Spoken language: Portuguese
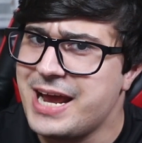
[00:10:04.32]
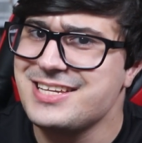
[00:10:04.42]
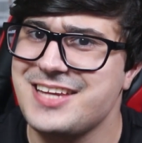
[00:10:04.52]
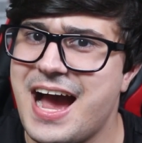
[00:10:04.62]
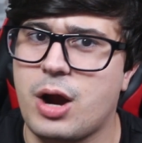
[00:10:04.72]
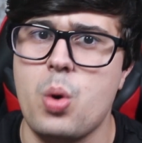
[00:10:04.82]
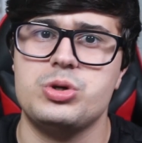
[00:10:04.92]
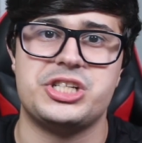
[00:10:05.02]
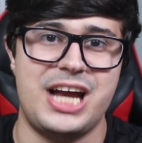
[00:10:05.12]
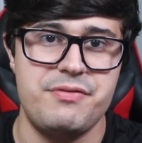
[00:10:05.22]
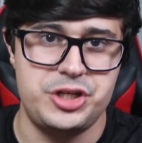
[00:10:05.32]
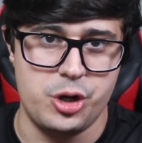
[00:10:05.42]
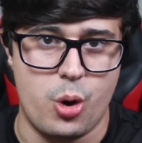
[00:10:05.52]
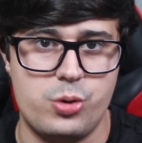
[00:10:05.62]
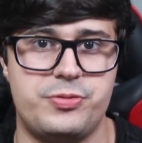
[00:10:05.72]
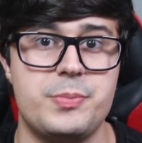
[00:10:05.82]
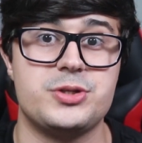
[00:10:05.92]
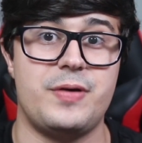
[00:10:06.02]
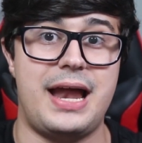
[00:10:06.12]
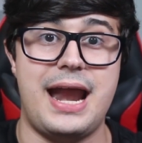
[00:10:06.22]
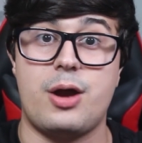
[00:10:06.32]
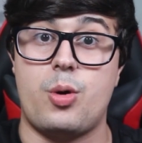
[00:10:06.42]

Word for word: para encerrar com chave de ouro, vamos falar